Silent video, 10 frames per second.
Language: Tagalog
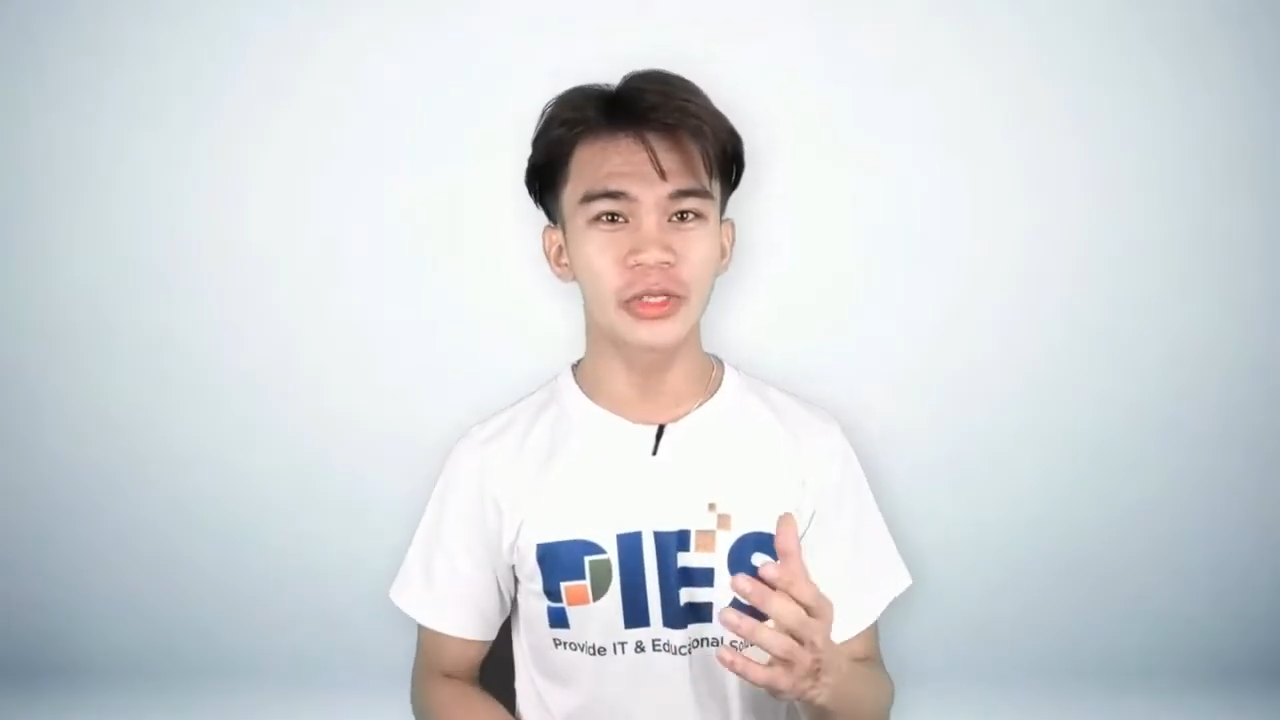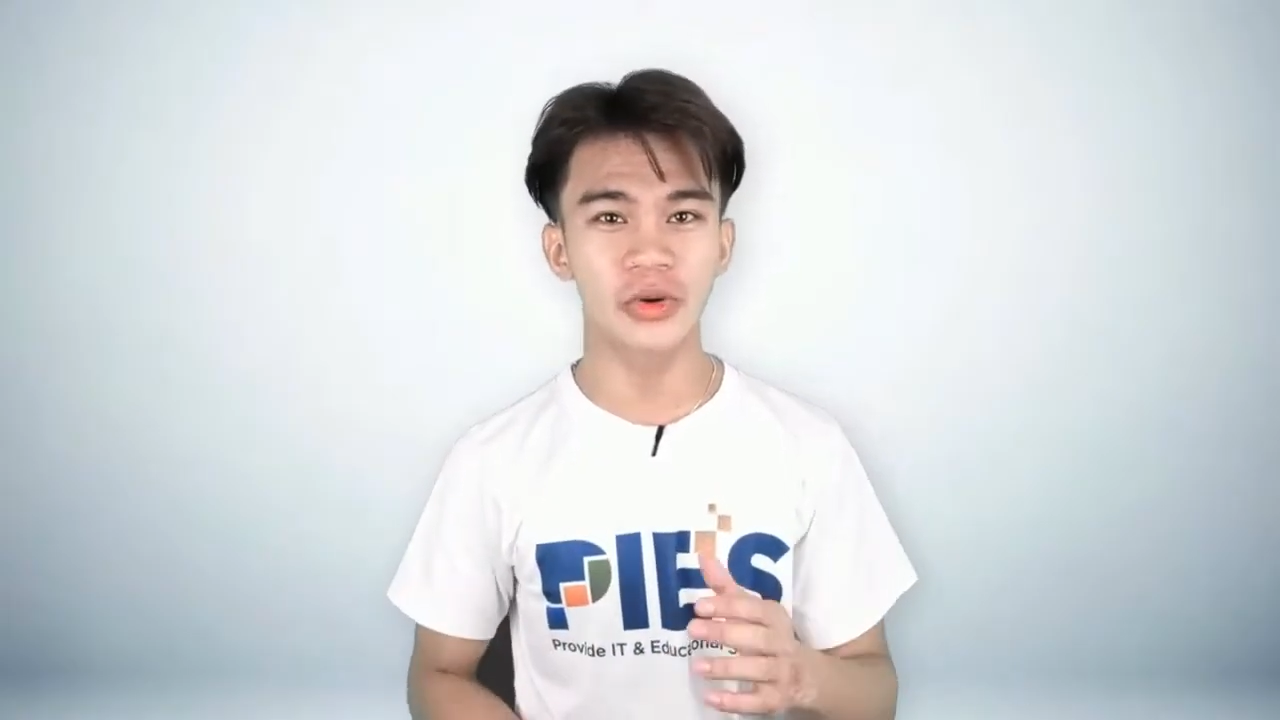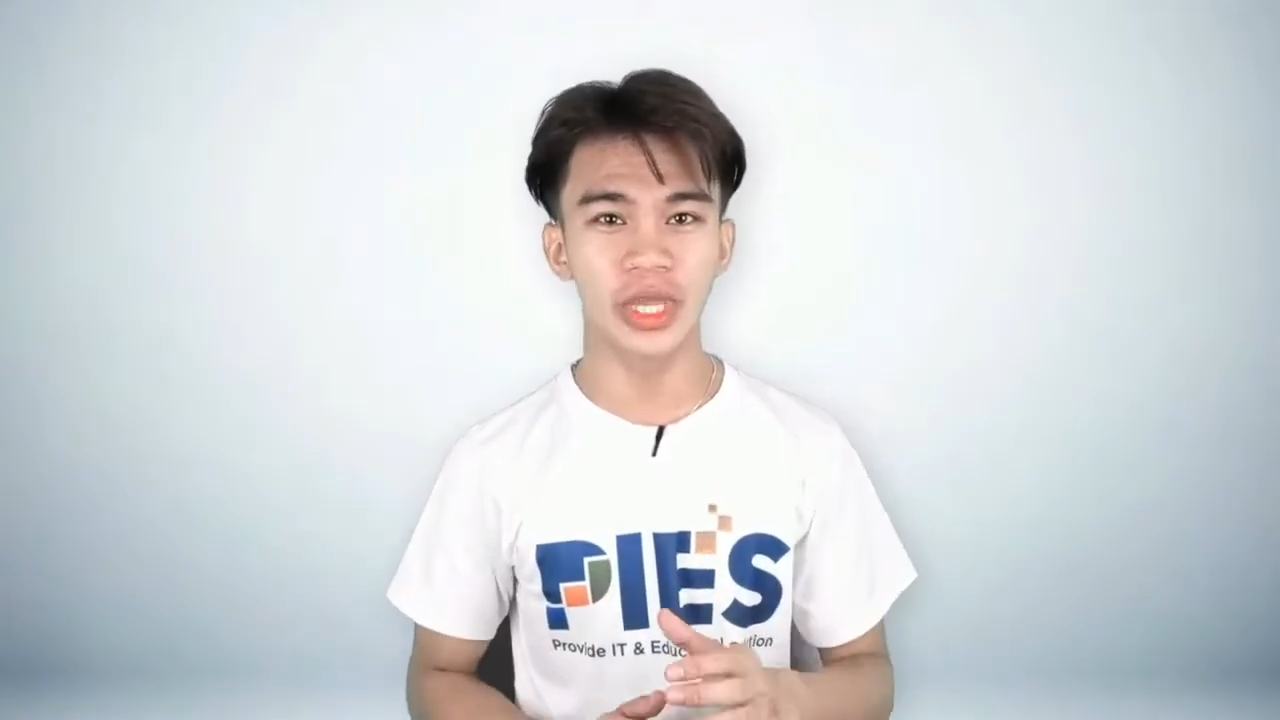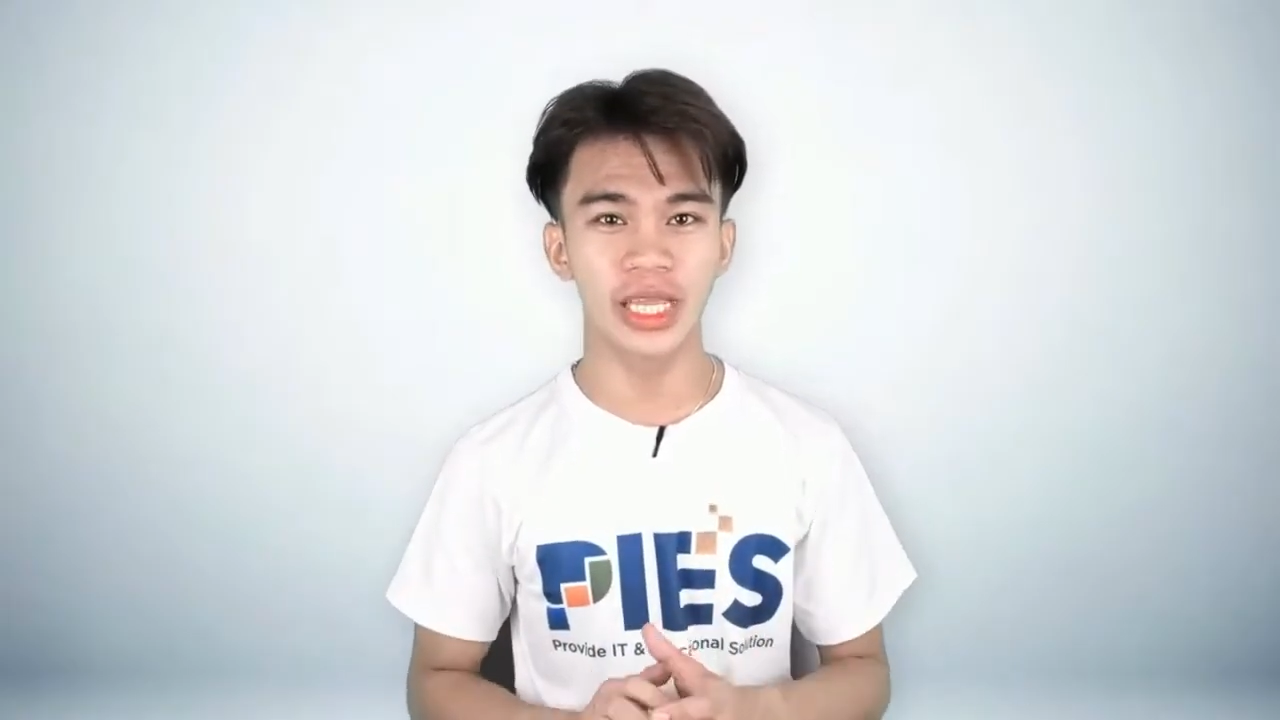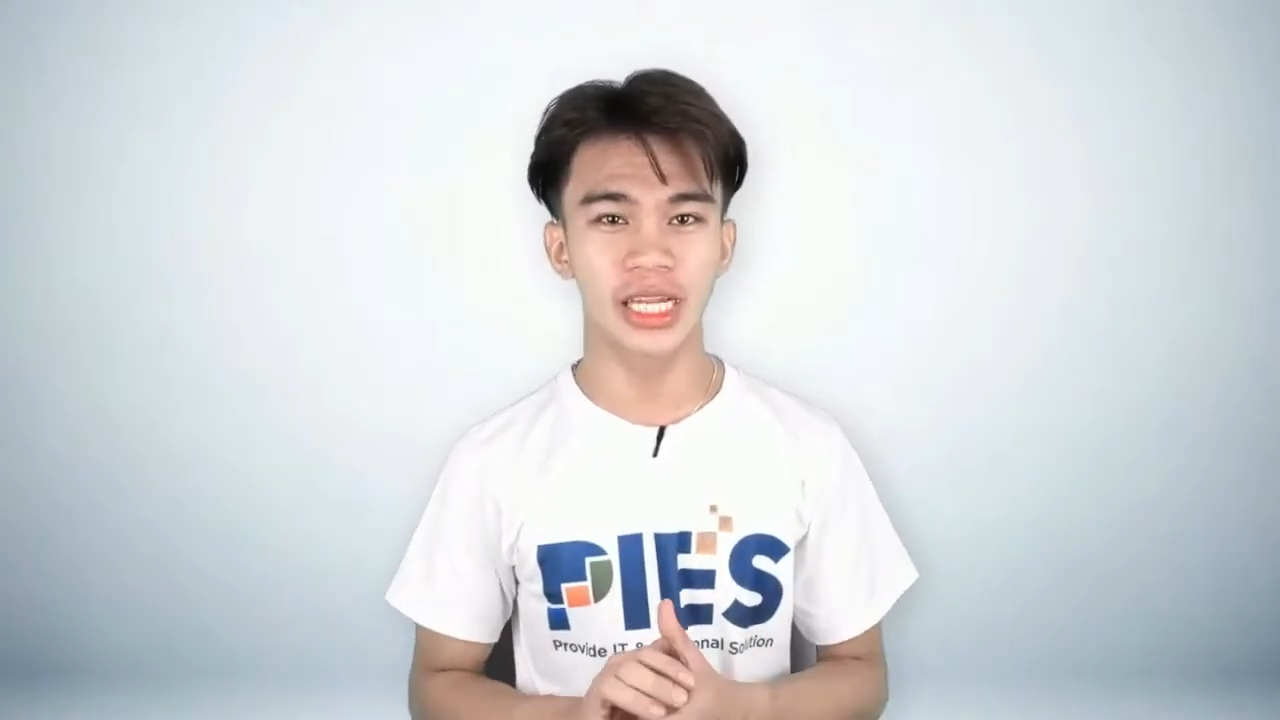
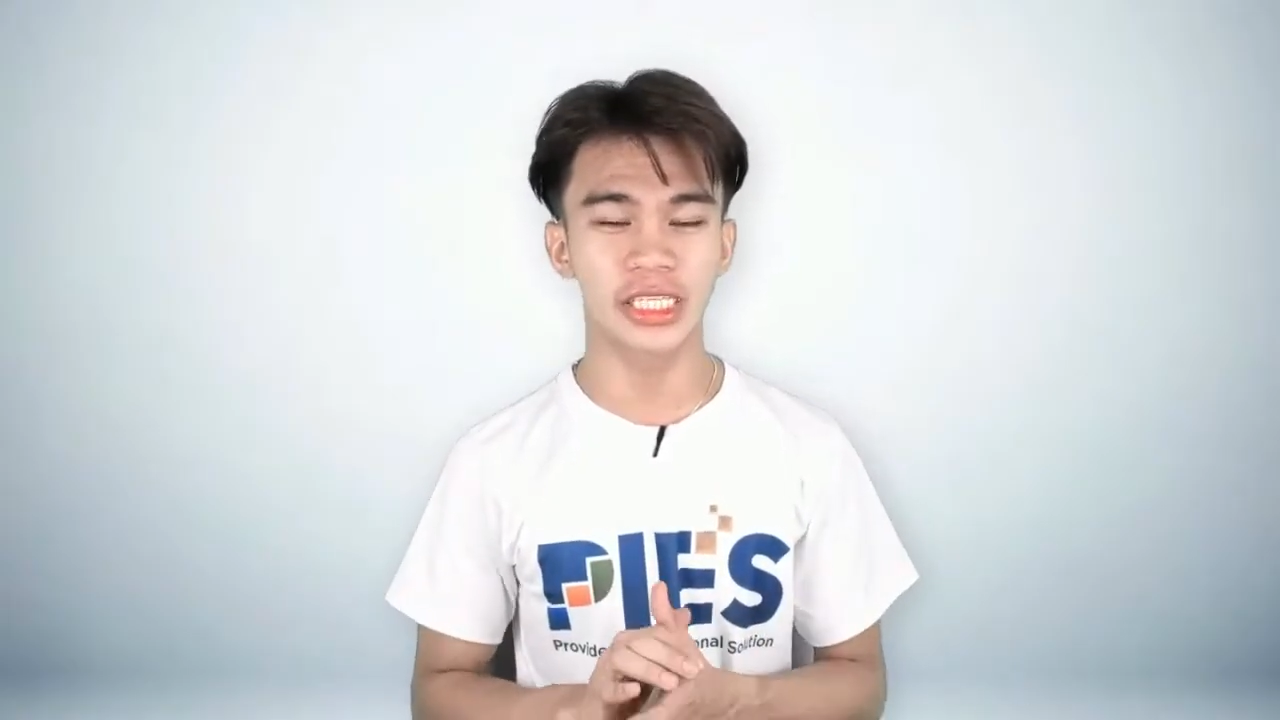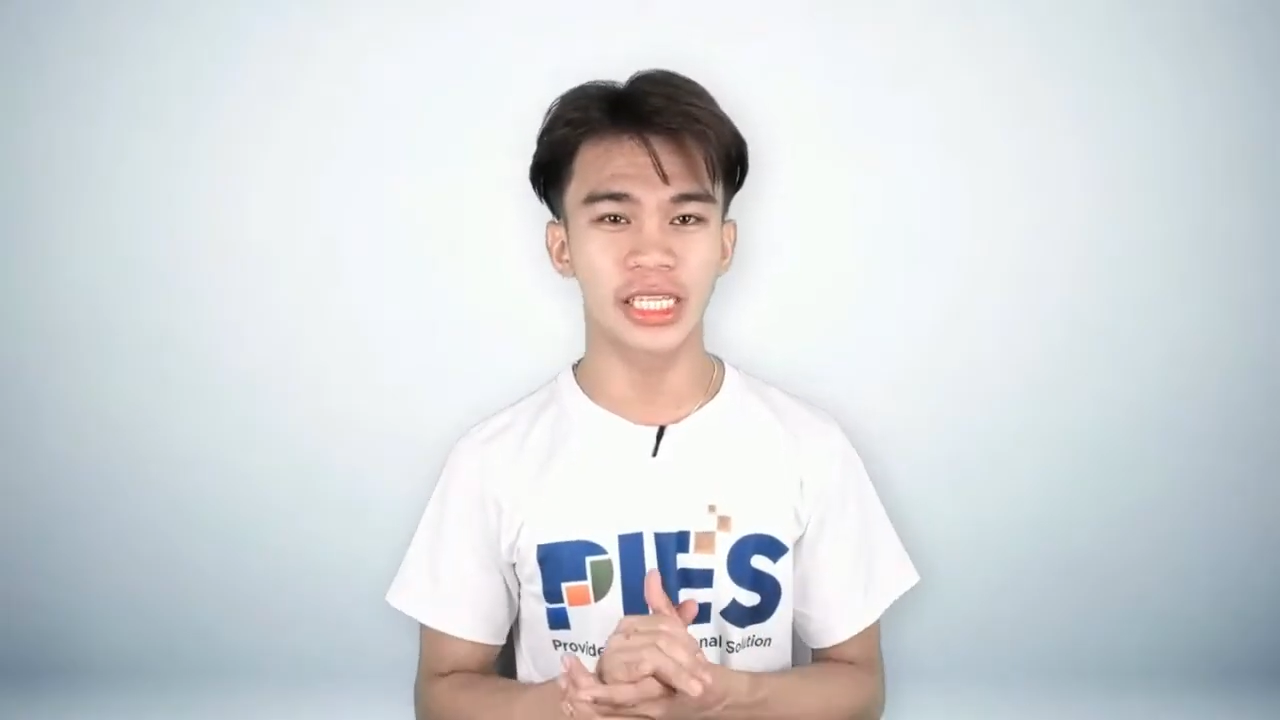to English